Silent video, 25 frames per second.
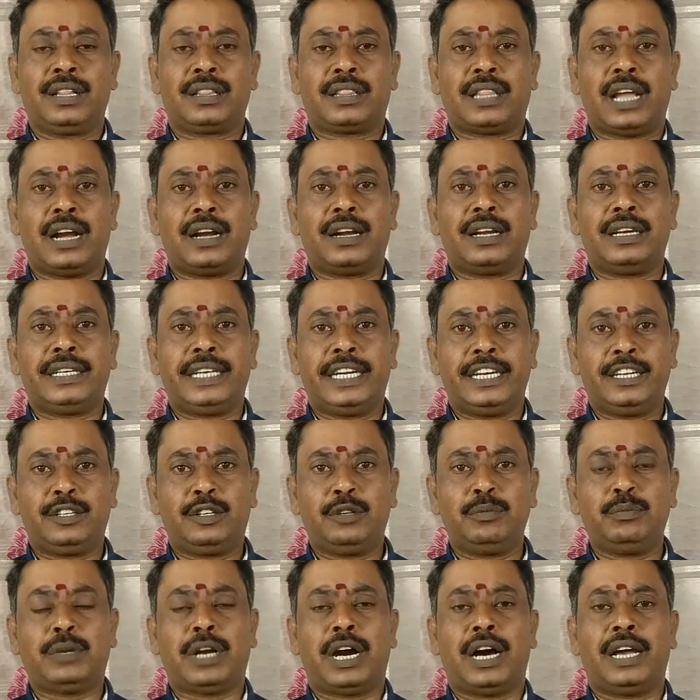தாங்கள்
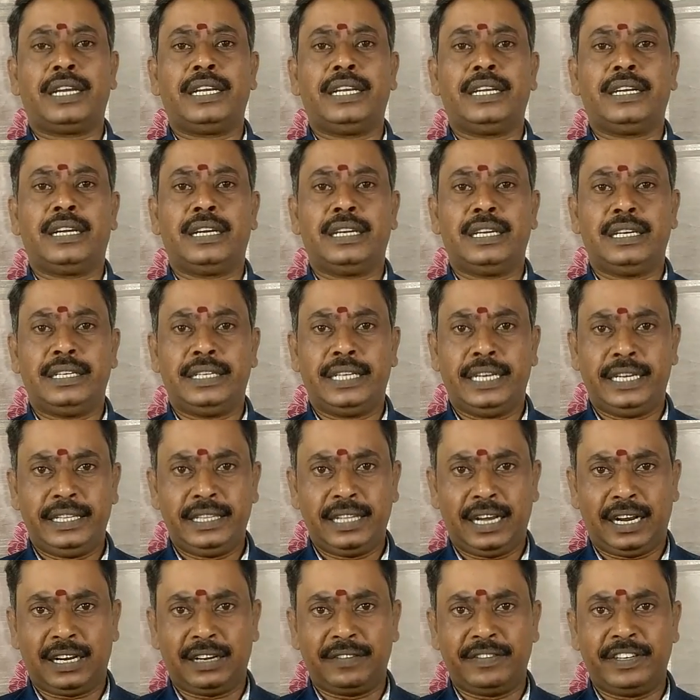எடுக்கும் காரியங்களில்
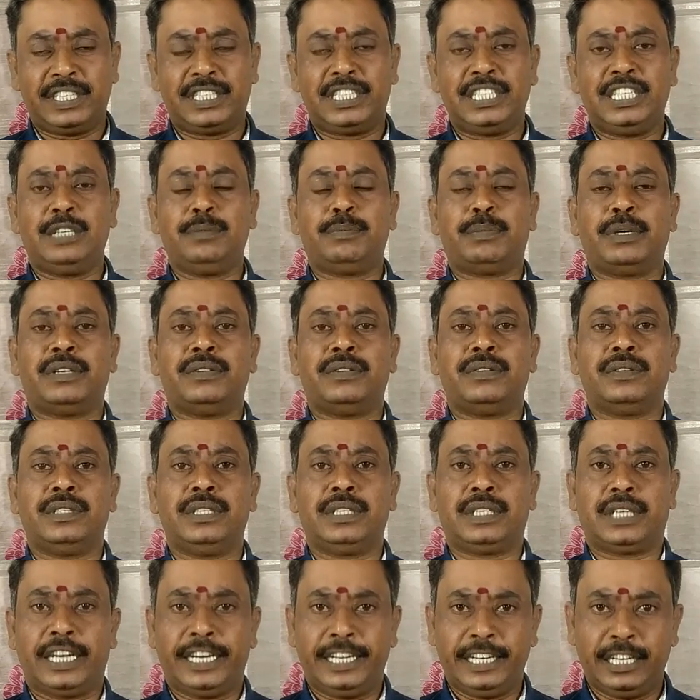எளிதாக வெற்றியை பெறுவது
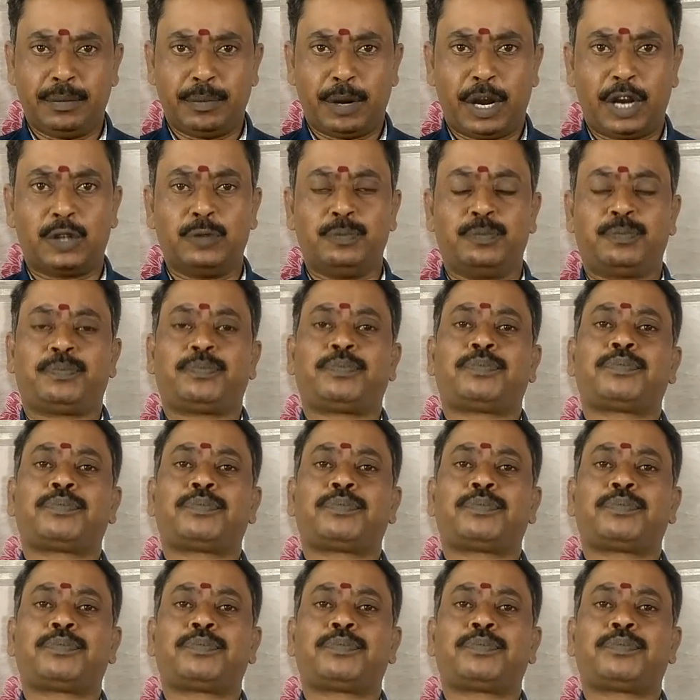கடினமாகும்